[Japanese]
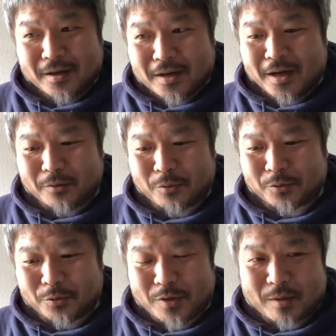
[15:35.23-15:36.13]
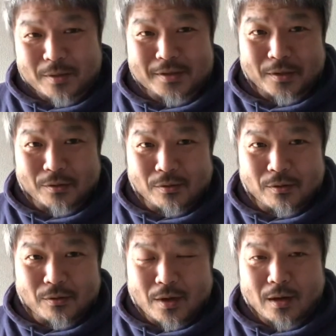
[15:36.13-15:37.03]
あのこと言われますけ
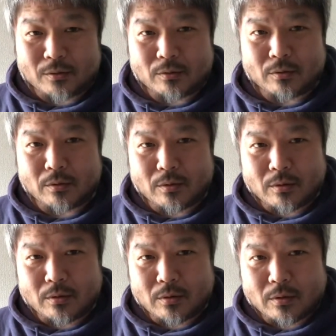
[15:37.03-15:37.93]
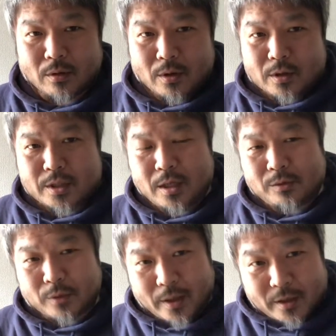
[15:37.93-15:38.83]
ど、あのちゃん
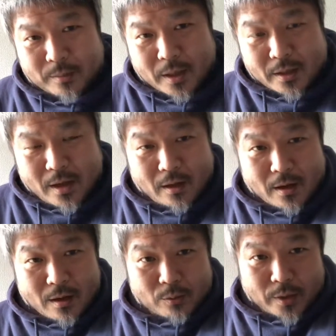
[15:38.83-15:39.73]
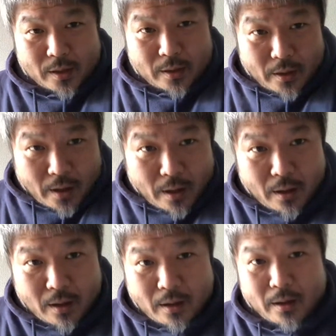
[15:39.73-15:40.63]
とね今やらなあかんことやってね
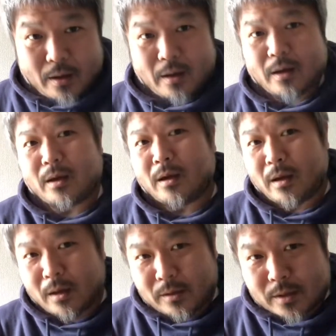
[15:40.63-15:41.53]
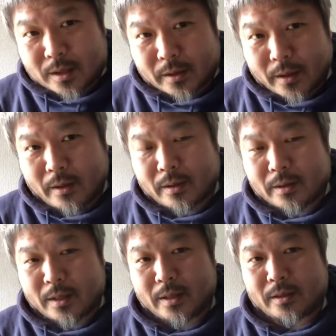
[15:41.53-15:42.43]
やってくださいね
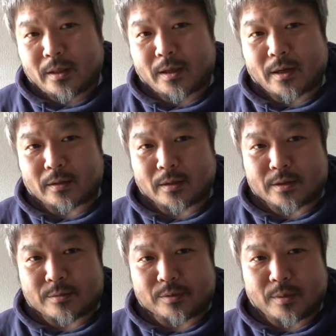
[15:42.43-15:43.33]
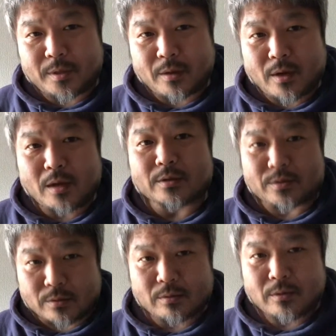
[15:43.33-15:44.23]
何が足りないかって自分で見たら分かるで
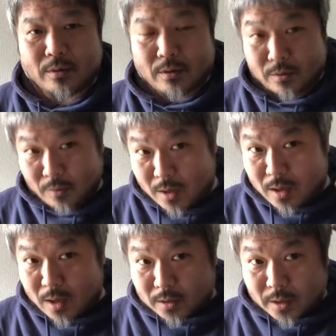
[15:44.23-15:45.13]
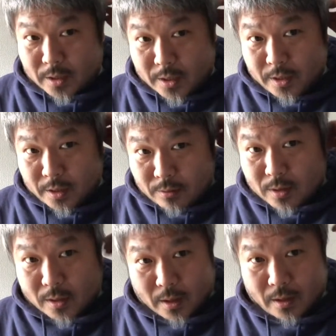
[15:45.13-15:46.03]
しょ分からんかったら聞きに来てくだ
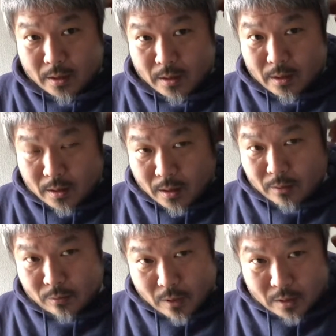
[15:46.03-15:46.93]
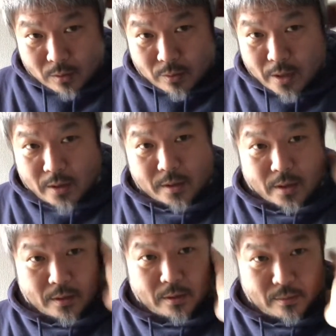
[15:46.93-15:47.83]
さいあのあんたこれやりな
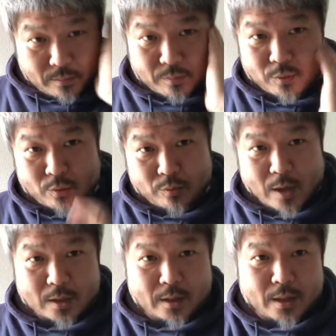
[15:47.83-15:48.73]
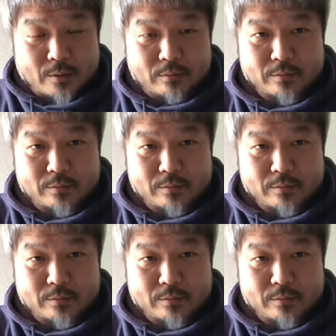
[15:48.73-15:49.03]
さいここ分かってないよ